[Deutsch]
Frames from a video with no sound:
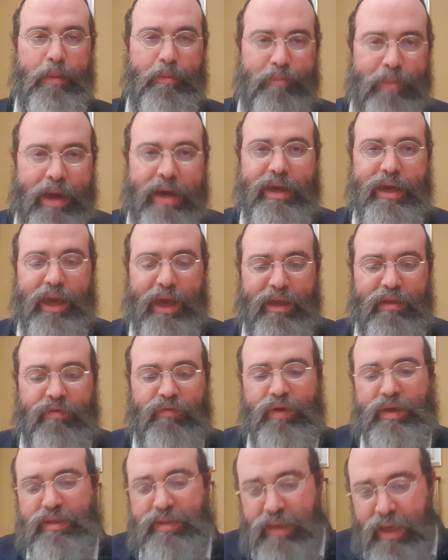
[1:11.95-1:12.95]
Mach
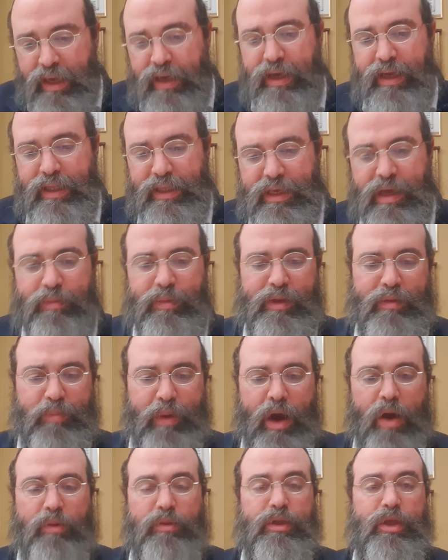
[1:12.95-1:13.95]
etwas, irgendjemand
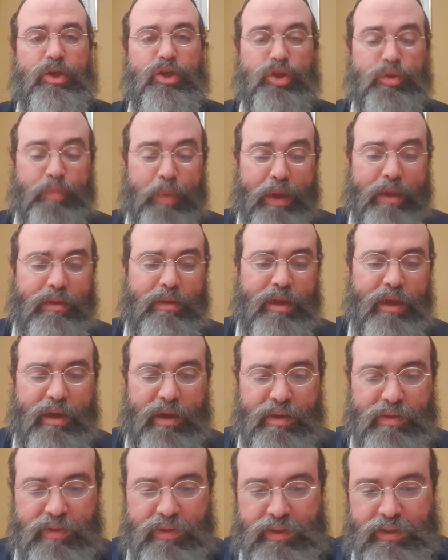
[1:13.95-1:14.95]
braucht das, spende
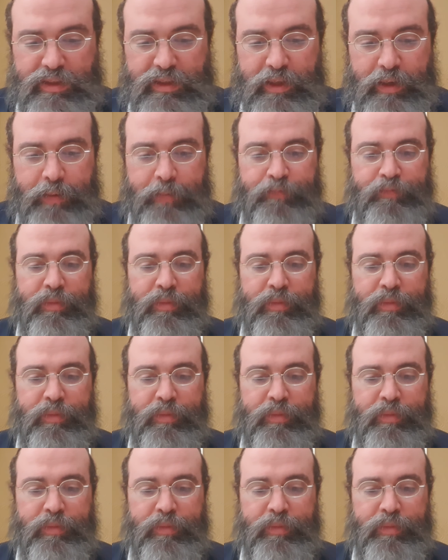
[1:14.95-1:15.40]
es.